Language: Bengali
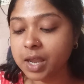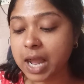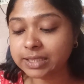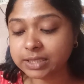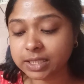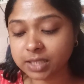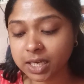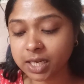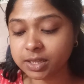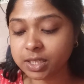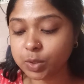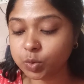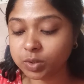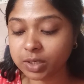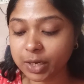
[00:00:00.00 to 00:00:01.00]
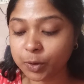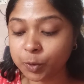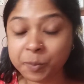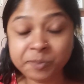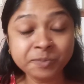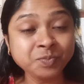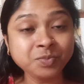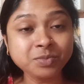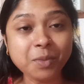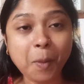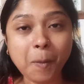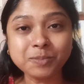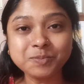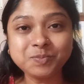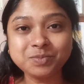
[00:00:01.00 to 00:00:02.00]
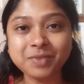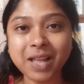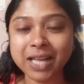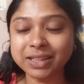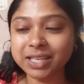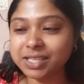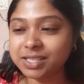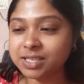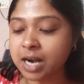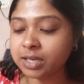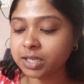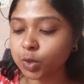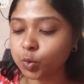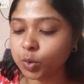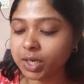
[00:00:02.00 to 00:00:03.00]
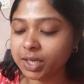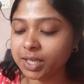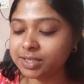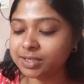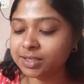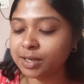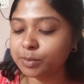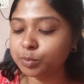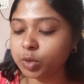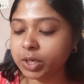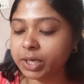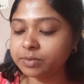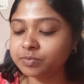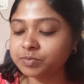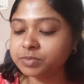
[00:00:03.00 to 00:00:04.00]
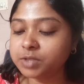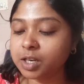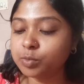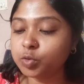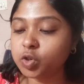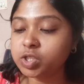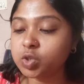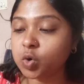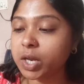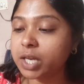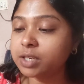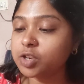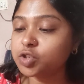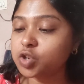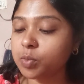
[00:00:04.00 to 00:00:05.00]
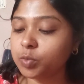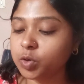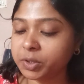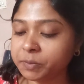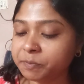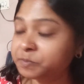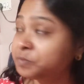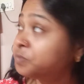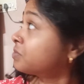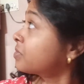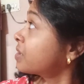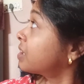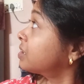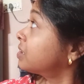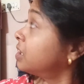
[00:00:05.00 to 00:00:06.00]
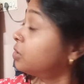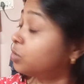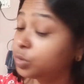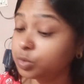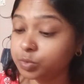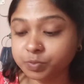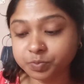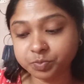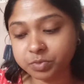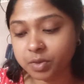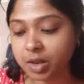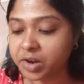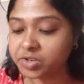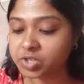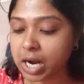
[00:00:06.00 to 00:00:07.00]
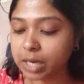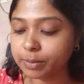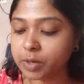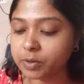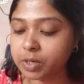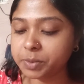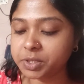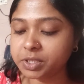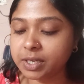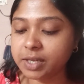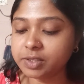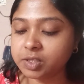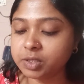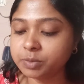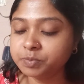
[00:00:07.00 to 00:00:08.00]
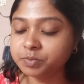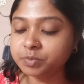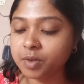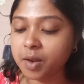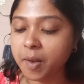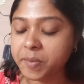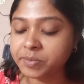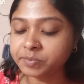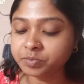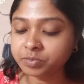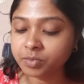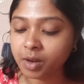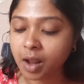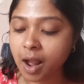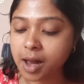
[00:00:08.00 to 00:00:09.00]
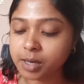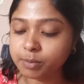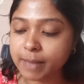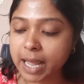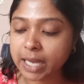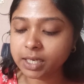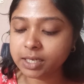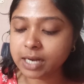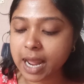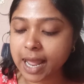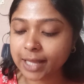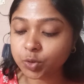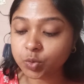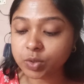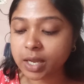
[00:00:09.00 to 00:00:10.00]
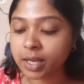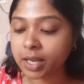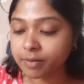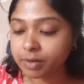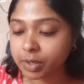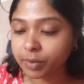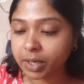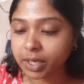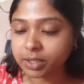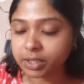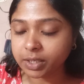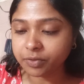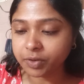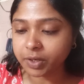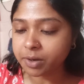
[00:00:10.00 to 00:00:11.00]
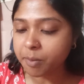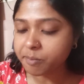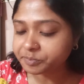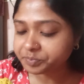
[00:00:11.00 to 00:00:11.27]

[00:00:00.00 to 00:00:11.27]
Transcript: আজকে দেরিতে উঠলেও তাড়াতাড়ি স্নানটা করে নিয়েছিলাম বলে যেন মনে হচ্ছে অনেকটা সময় কিন্তু সাড়ে বারোটা বেজে গেছে আর ম্যাগিটা এতটা হেভি ওয়েট টিফিন